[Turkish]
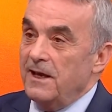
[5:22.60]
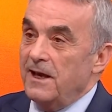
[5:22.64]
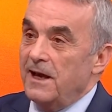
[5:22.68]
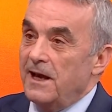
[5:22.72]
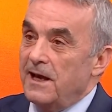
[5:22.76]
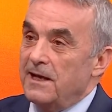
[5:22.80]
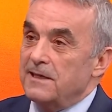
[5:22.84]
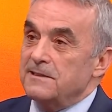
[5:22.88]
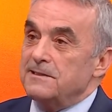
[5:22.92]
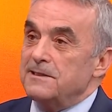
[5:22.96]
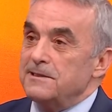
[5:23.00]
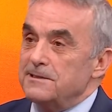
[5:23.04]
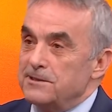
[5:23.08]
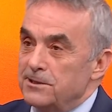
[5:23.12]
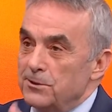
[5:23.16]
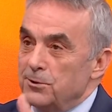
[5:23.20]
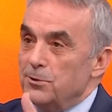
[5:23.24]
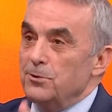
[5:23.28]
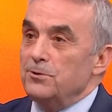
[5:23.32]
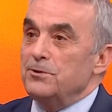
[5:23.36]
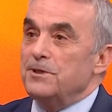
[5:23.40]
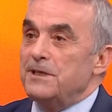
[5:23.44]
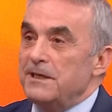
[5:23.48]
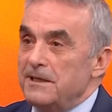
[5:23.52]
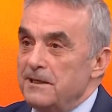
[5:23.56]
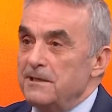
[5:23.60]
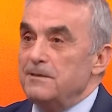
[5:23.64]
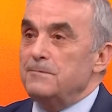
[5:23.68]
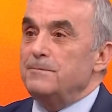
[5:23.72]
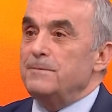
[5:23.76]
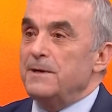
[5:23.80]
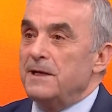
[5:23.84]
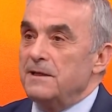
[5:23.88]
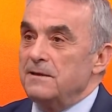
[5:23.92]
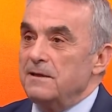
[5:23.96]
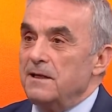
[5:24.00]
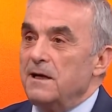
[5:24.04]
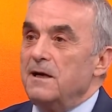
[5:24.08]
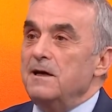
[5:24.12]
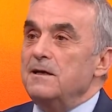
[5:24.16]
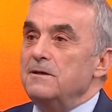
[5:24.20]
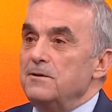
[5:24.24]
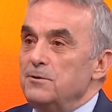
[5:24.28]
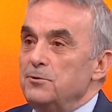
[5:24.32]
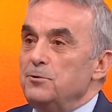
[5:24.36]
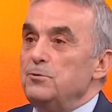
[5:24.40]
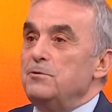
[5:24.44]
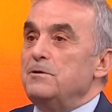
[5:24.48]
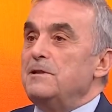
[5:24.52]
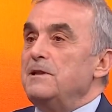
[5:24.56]
ertesi günkü idmanda aynı
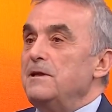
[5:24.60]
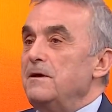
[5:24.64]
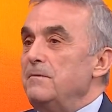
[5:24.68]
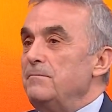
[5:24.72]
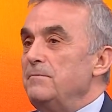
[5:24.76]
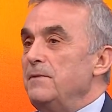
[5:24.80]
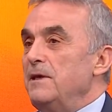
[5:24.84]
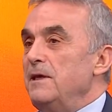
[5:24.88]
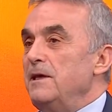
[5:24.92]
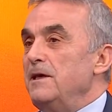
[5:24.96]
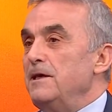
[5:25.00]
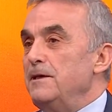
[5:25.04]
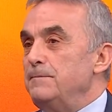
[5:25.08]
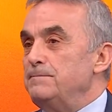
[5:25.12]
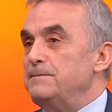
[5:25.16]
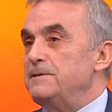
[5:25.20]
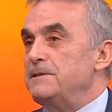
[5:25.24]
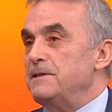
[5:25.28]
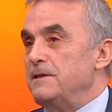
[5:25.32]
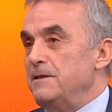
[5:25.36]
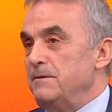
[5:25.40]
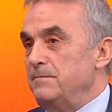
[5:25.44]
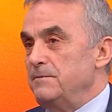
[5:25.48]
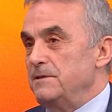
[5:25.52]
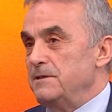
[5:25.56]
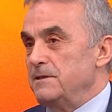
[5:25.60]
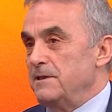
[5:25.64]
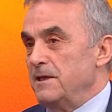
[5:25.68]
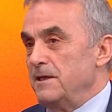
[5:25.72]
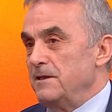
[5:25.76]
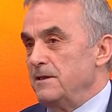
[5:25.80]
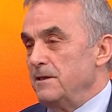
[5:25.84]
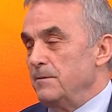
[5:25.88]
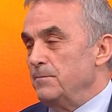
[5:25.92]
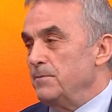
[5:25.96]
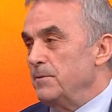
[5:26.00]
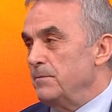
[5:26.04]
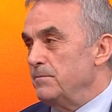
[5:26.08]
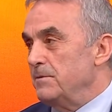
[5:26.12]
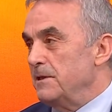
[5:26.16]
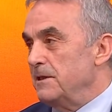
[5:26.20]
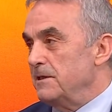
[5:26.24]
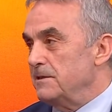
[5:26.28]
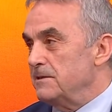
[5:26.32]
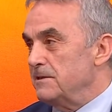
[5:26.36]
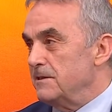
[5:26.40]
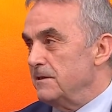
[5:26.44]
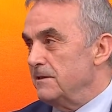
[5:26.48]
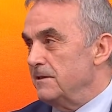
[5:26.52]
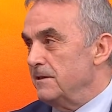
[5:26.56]
yüklenmeyi hepsine birden
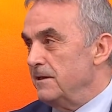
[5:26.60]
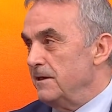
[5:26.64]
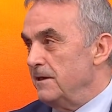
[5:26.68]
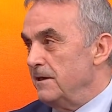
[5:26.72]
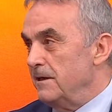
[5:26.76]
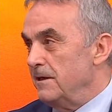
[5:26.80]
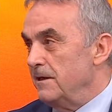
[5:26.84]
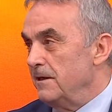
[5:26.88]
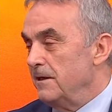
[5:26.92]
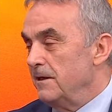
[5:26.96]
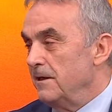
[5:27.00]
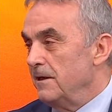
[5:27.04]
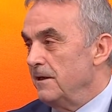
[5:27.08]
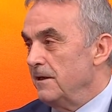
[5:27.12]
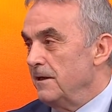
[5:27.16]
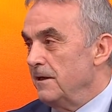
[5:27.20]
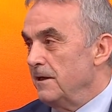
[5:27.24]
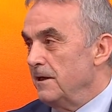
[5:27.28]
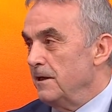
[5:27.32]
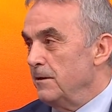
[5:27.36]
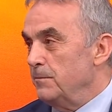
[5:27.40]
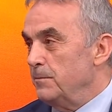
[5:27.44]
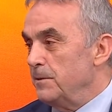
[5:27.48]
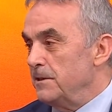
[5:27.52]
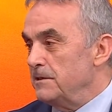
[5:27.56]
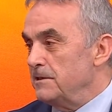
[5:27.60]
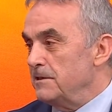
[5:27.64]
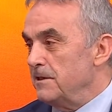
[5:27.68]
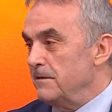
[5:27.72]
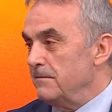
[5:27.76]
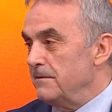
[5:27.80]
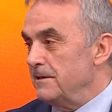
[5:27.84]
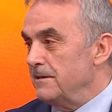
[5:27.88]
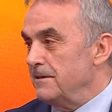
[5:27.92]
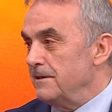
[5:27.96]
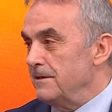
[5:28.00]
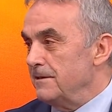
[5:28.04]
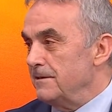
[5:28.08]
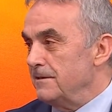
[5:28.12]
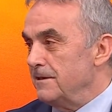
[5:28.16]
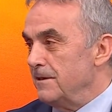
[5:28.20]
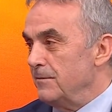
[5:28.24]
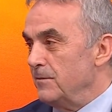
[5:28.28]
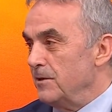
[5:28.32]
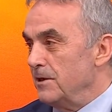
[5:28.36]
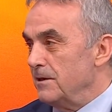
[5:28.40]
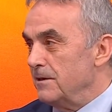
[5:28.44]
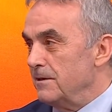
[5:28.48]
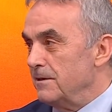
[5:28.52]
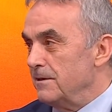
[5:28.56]
yapabilesin diye. E, de
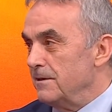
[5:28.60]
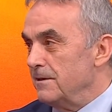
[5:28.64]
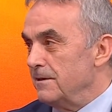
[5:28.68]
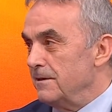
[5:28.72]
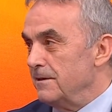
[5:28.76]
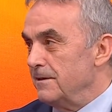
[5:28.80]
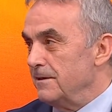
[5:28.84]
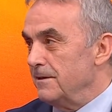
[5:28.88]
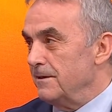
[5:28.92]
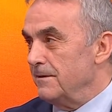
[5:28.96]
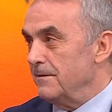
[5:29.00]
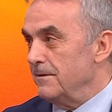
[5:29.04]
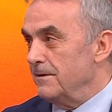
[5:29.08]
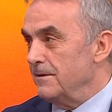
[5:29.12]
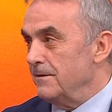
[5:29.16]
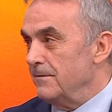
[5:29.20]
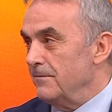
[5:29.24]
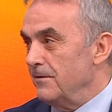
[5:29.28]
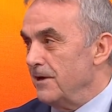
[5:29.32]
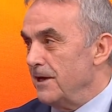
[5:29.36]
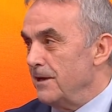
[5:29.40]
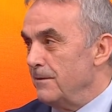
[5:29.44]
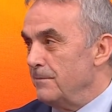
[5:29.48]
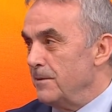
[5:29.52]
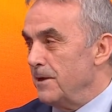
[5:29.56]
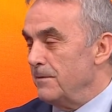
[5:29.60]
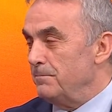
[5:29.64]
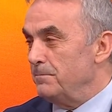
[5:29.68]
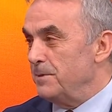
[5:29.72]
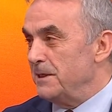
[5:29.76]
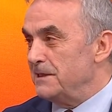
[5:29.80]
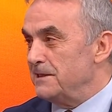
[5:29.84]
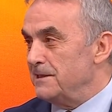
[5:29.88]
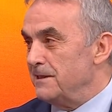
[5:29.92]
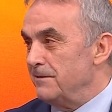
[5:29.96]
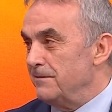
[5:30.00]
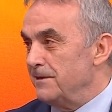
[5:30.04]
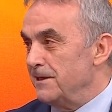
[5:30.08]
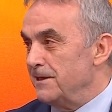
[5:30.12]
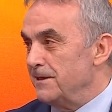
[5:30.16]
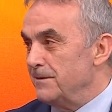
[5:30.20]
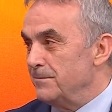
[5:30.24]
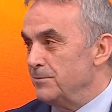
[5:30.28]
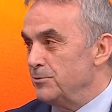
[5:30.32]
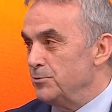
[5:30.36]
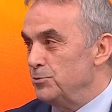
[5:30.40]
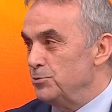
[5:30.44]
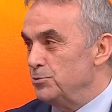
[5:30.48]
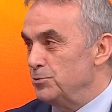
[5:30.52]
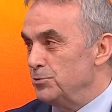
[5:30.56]
demek e, veya ben PSV
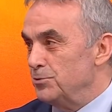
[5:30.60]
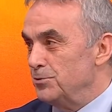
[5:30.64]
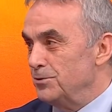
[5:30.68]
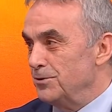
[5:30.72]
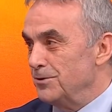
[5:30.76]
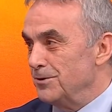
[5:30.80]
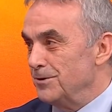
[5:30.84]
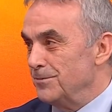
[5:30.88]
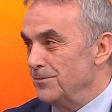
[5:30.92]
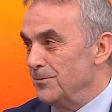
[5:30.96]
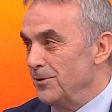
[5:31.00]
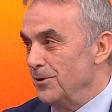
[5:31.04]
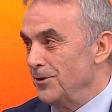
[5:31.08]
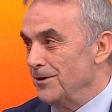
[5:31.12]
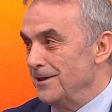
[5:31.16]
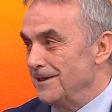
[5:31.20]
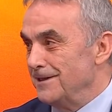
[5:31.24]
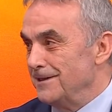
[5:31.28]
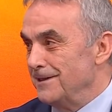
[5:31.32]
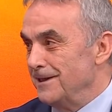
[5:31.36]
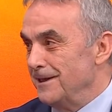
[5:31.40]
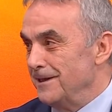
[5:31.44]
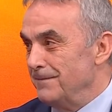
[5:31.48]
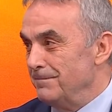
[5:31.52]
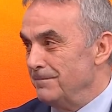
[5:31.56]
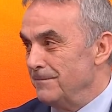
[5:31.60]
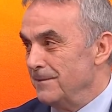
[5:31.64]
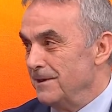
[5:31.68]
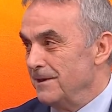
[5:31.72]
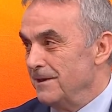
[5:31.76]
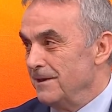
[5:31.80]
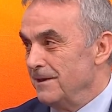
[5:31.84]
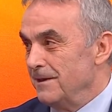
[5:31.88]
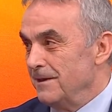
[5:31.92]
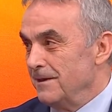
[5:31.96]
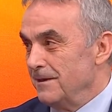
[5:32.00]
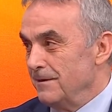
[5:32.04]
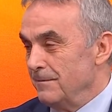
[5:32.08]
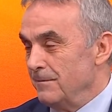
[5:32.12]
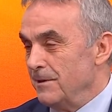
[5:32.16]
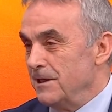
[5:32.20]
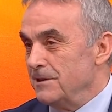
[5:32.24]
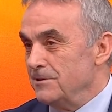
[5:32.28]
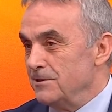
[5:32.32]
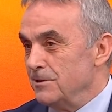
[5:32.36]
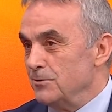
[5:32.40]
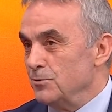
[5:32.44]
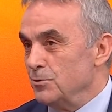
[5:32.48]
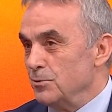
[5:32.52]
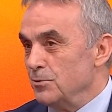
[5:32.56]
gibi düşünüyorum öyle diyeyim.
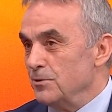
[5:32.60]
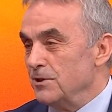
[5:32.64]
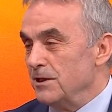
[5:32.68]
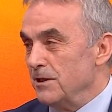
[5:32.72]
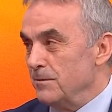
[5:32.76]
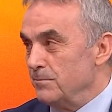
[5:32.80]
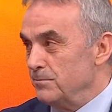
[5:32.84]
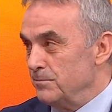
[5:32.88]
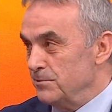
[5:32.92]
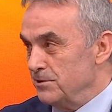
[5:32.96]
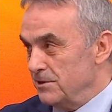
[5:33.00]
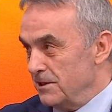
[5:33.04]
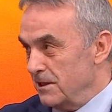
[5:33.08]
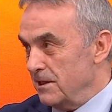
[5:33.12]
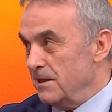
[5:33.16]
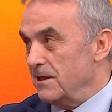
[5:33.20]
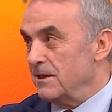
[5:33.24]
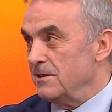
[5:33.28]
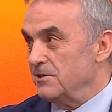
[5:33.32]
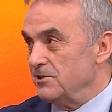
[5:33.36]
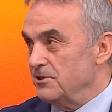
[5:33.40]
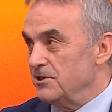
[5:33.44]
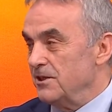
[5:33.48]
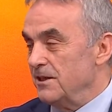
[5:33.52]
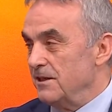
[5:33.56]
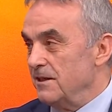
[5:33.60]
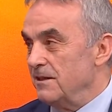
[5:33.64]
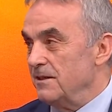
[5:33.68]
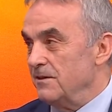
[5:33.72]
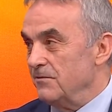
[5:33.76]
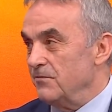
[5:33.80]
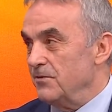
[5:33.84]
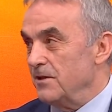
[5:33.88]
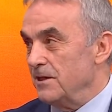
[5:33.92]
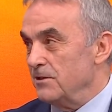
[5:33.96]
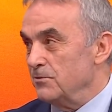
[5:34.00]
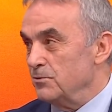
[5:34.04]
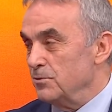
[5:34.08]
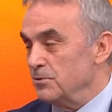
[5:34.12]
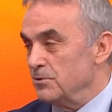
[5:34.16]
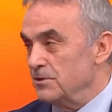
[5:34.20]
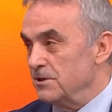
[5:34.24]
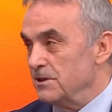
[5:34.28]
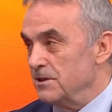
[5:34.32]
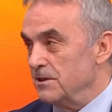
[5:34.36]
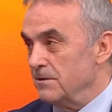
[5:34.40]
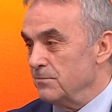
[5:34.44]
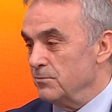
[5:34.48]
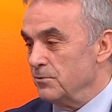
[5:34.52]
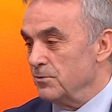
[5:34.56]
Bence doğru yapmışlar. Aynı şeyi Fatih
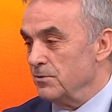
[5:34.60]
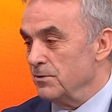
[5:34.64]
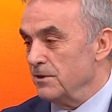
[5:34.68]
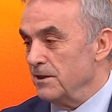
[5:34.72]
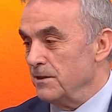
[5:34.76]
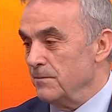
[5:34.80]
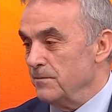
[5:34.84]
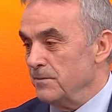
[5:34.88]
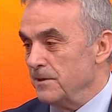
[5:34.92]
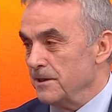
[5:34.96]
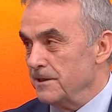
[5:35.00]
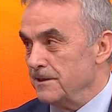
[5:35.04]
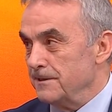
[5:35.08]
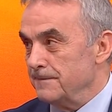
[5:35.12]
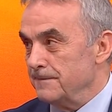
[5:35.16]
Hoca da bugün yapar.